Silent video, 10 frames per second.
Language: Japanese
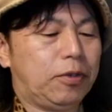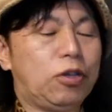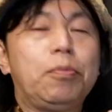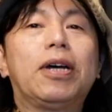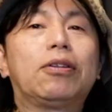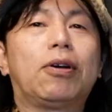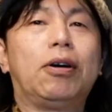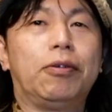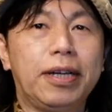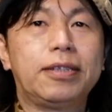指輪と
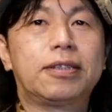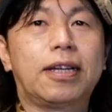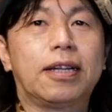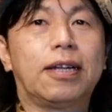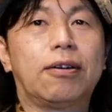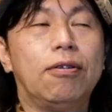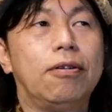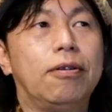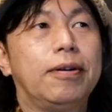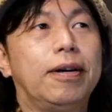かをね使って
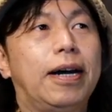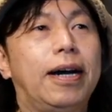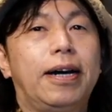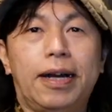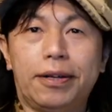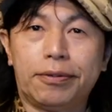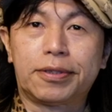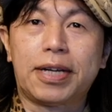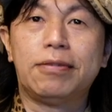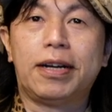こうあの
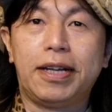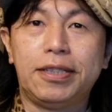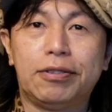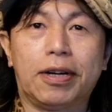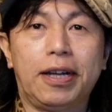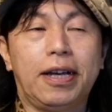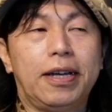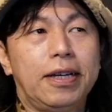スカーフアレンジとかね、